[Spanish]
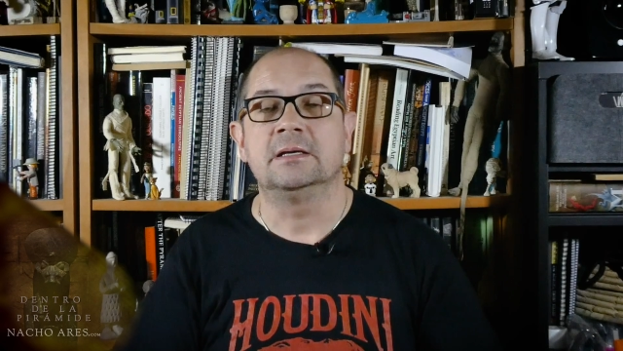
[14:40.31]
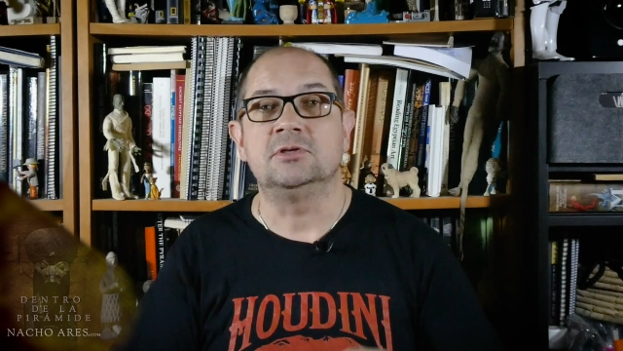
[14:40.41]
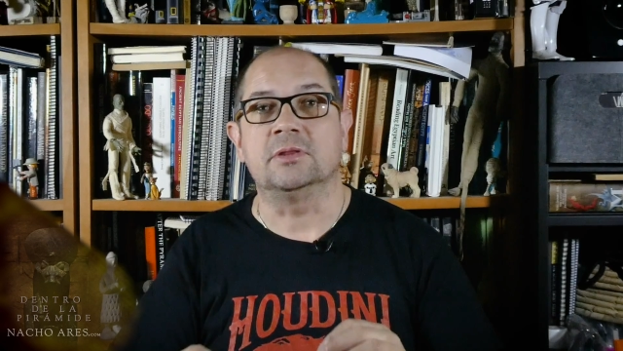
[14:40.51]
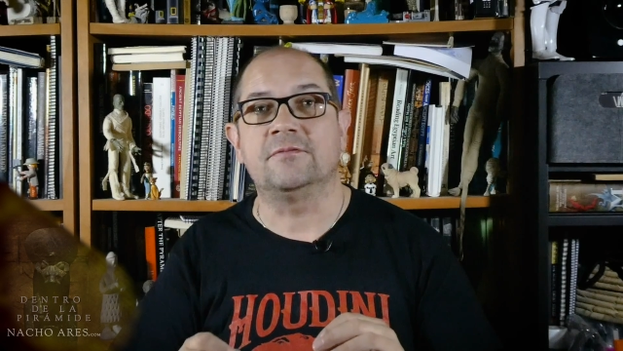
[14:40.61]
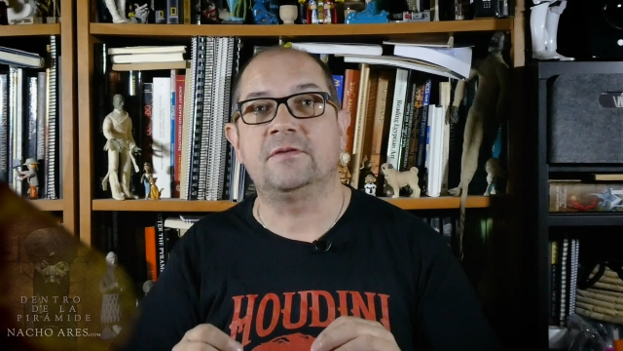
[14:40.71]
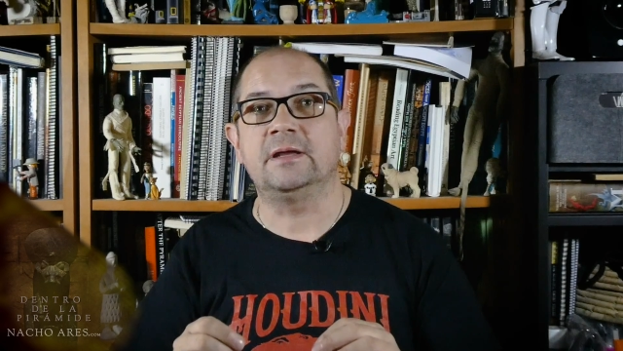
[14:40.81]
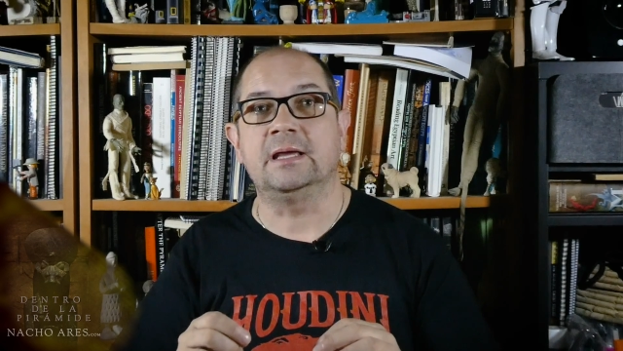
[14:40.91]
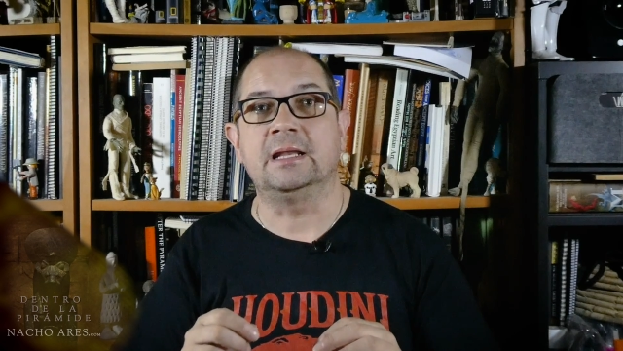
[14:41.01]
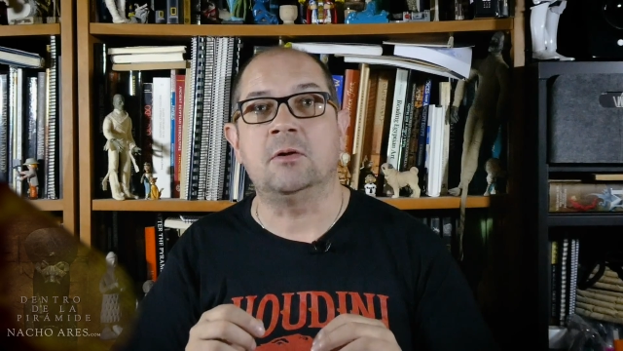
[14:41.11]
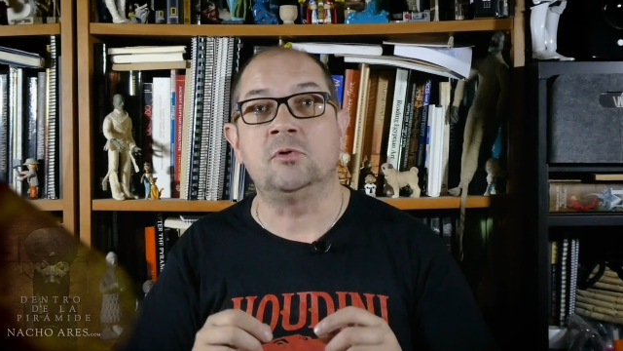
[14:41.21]

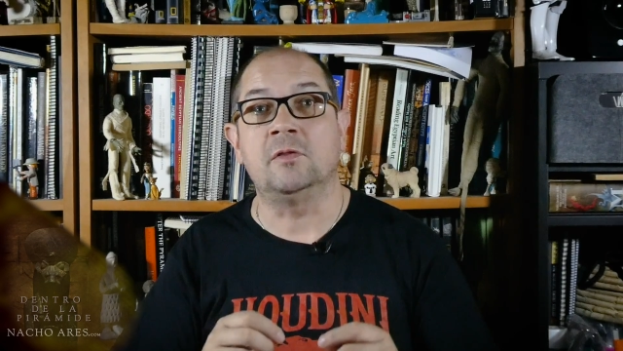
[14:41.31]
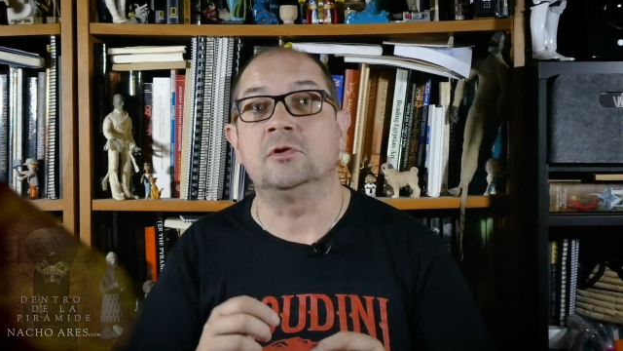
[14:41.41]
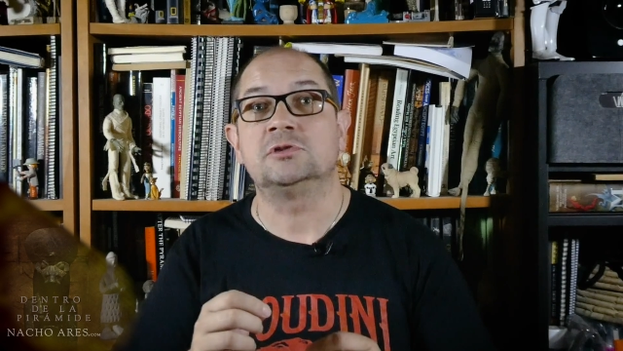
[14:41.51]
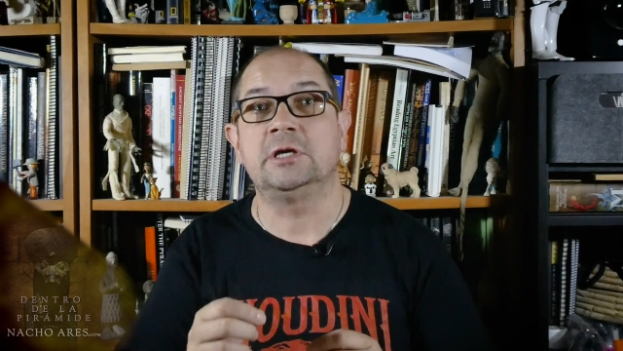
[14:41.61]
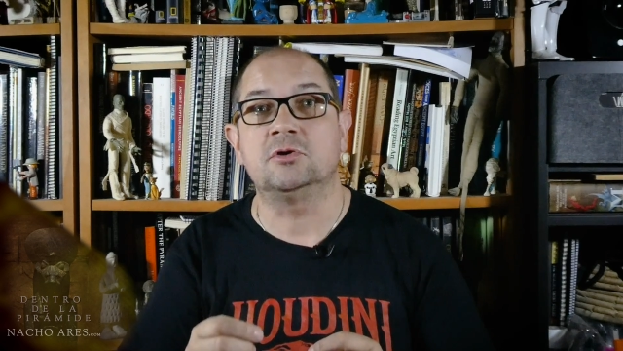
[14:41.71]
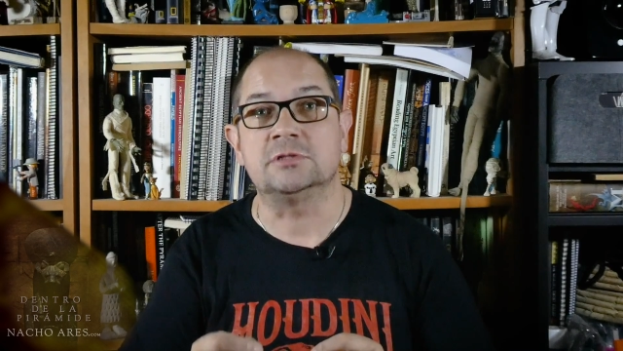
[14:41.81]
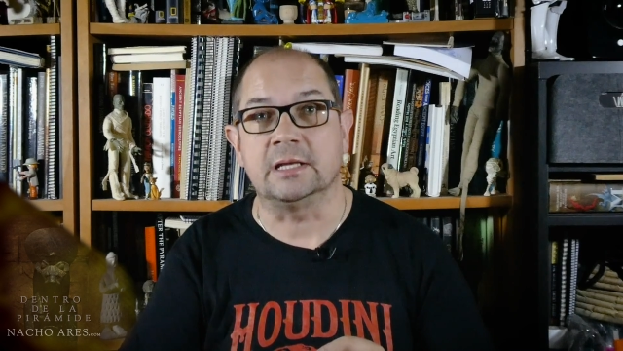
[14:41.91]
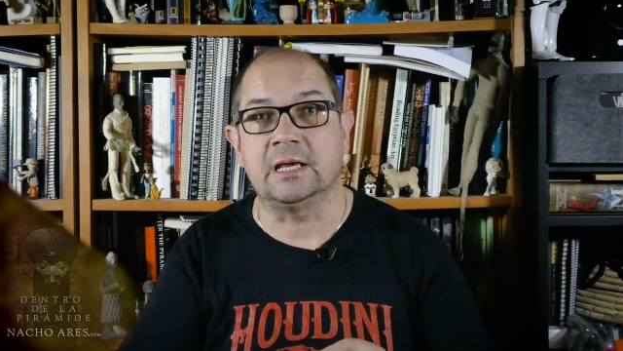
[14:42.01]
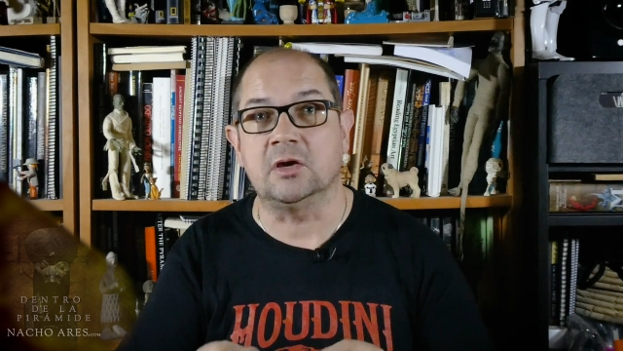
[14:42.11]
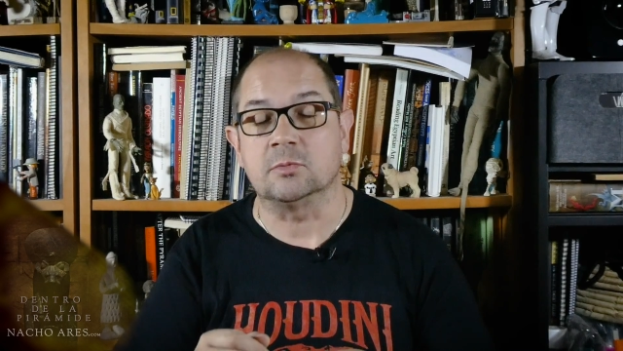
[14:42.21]
Yodefre era uno de los hijos de
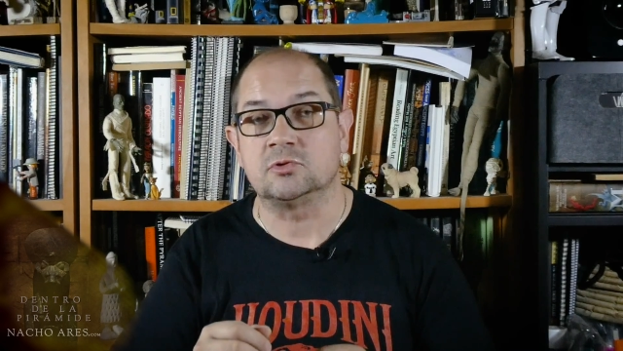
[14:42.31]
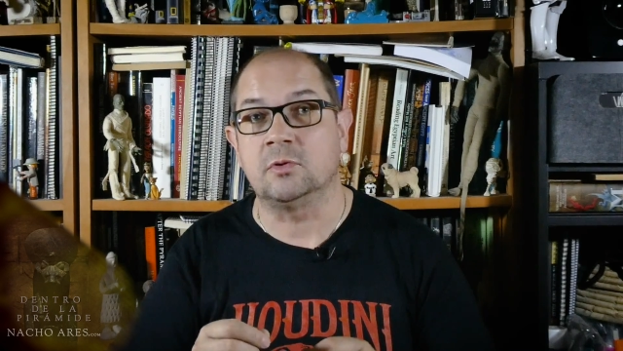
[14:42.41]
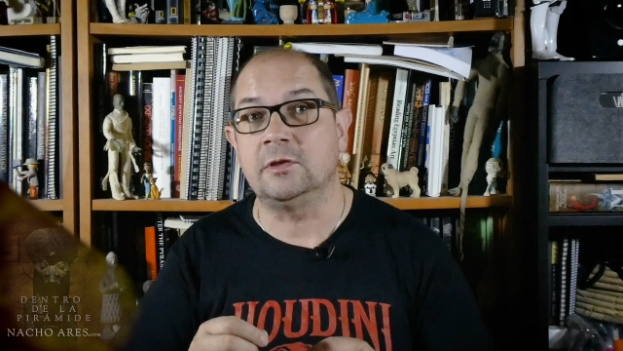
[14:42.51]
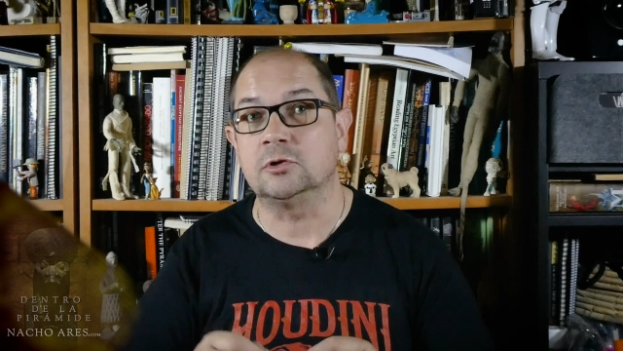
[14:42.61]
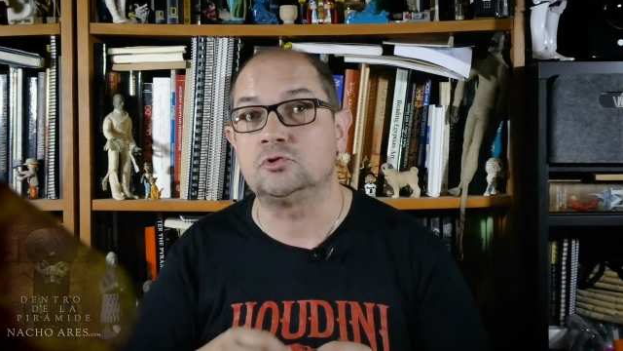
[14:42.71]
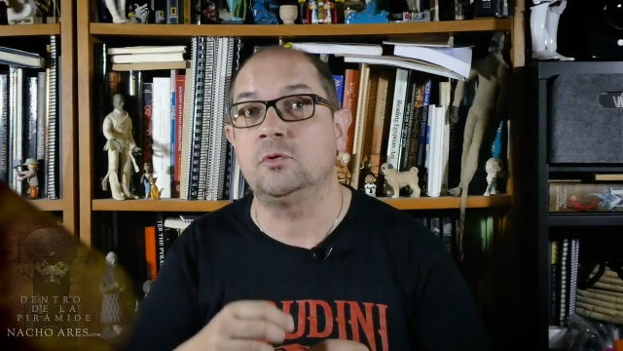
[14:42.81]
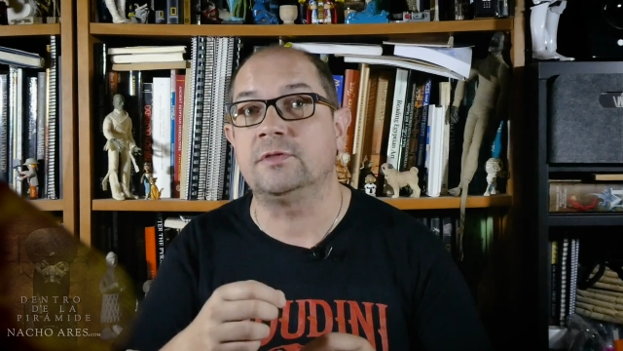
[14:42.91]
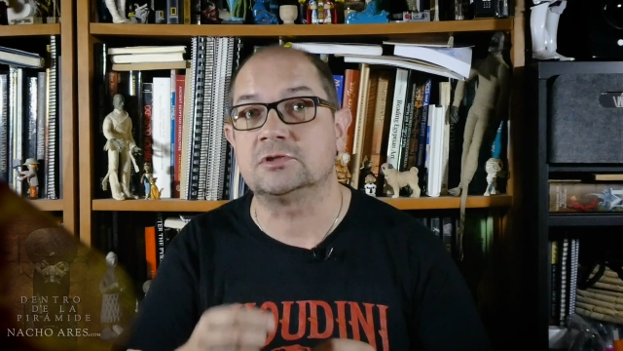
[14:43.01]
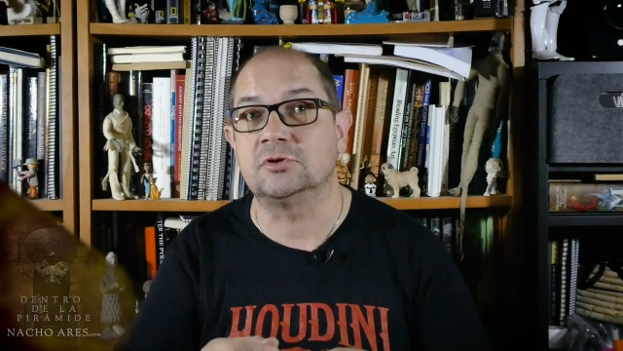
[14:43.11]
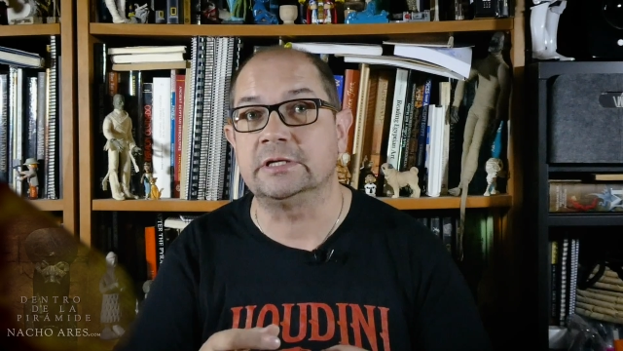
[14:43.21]
Keops, uno de los
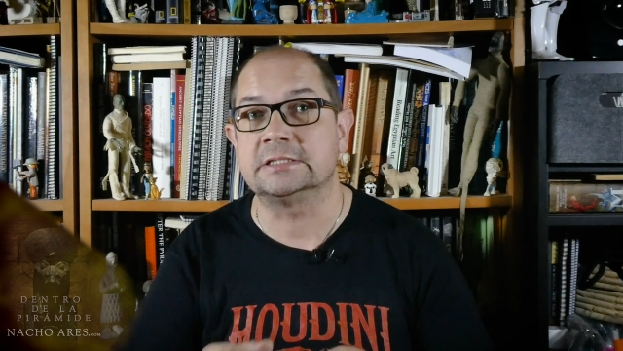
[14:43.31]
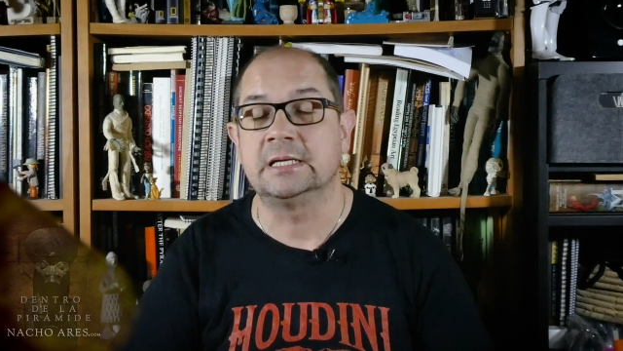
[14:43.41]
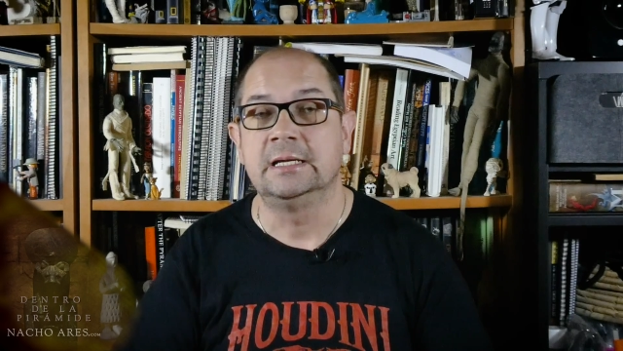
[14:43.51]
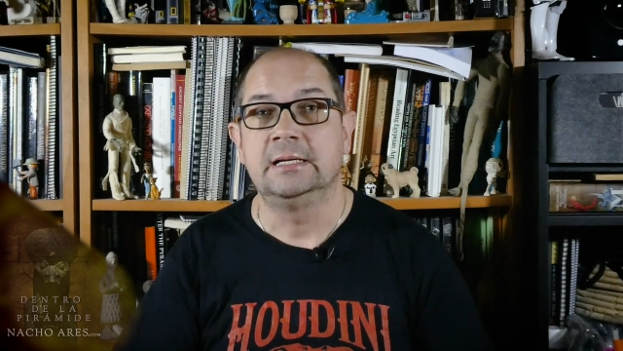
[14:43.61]
sucesores